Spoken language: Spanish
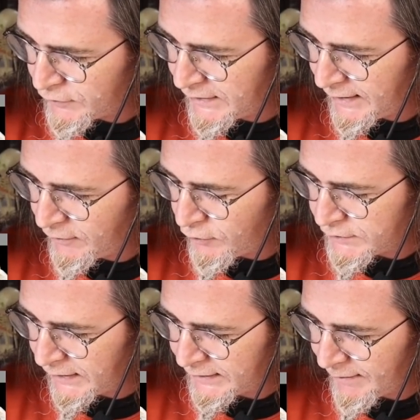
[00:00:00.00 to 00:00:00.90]
que no sean
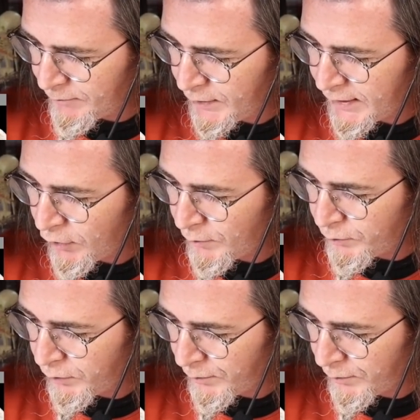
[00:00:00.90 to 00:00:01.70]
cosas tan buenas o,